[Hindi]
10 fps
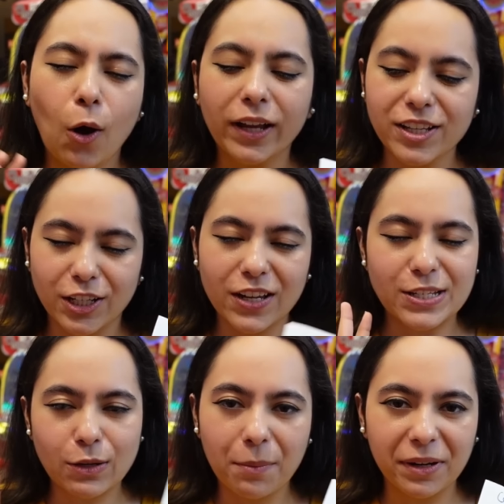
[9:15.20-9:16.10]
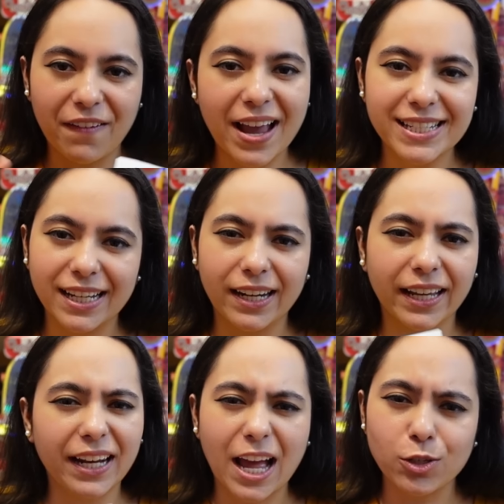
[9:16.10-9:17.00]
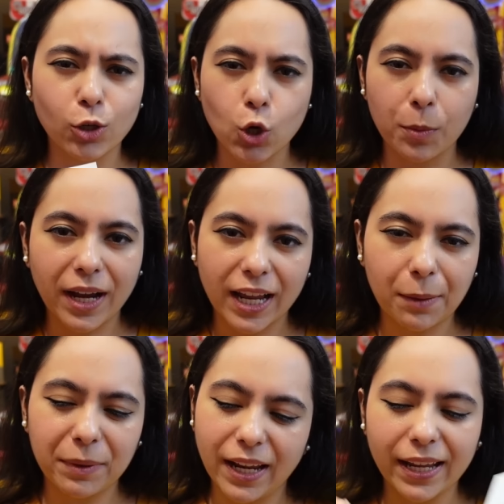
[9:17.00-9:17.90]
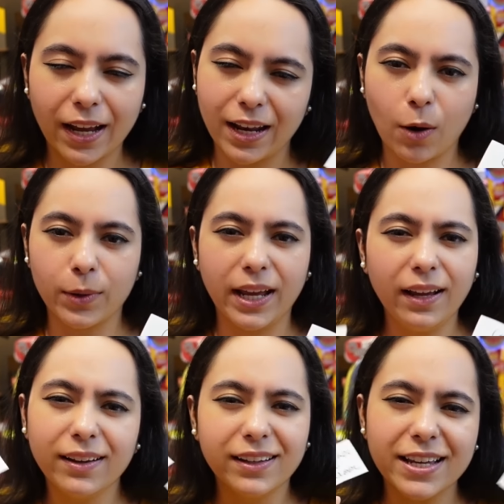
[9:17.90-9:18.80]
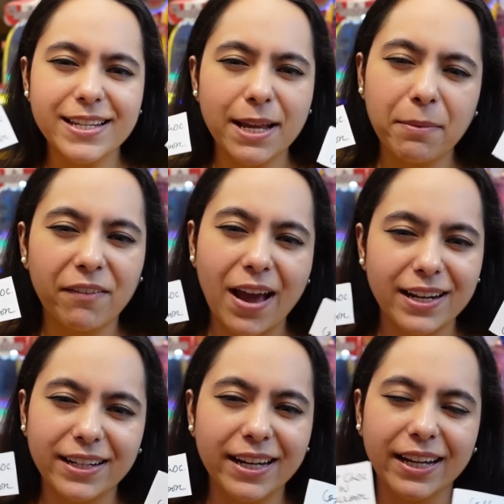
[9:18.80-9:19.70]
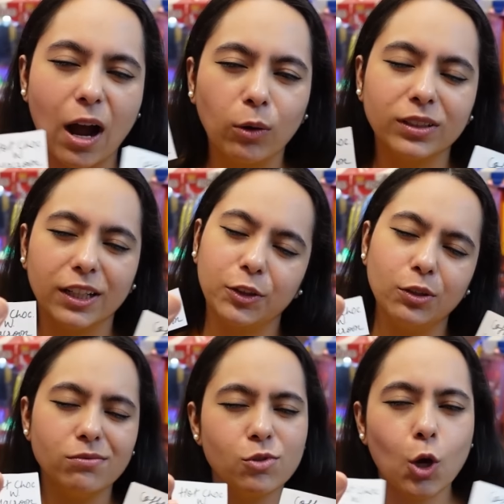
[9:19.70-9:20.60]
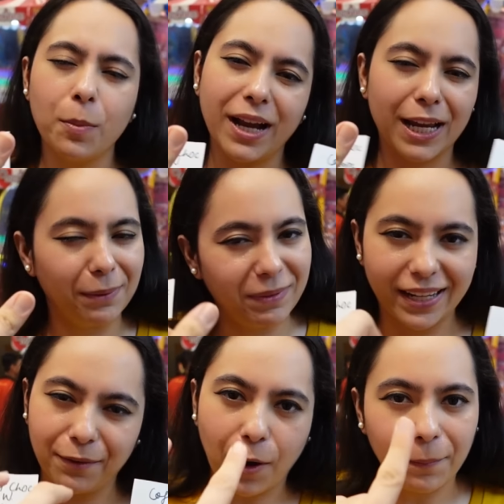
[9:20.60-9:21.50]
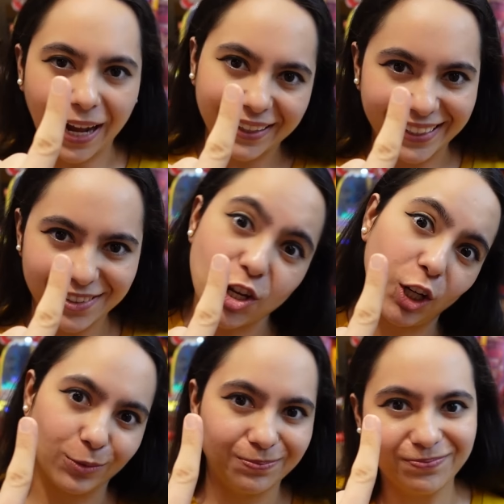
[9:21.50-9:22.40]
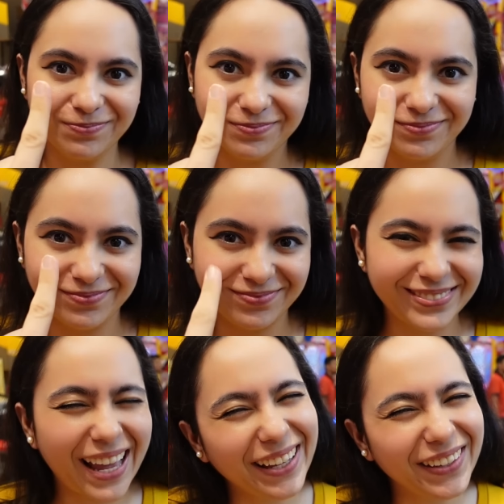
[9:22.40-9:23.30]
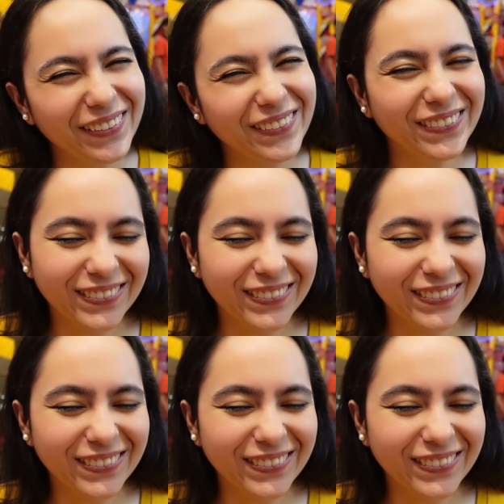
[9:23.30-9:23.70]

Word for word: ओके चलो इसको हम रिवाइज कर लेंगे राज को जो भी खाना पीना ही अलाउड है इसे मैं वैलिड नहीं काउंट करती हूँ जो भी खाना पीना है वो हम खाते हैं चलो लव यू थैंक यू